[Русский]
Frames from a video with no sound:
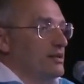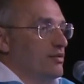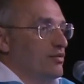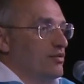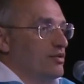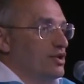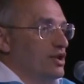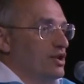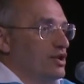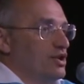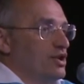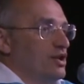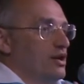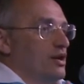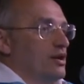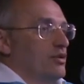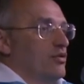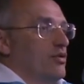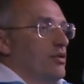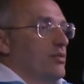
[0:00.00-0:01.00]
с той
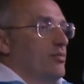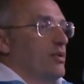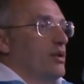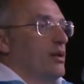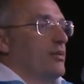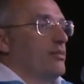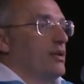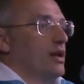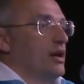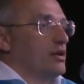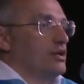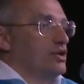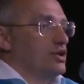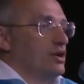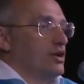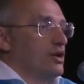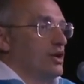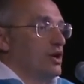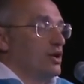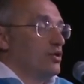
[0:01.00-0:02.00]
женщиной, которая была
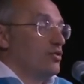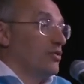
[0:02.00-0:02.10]
младше.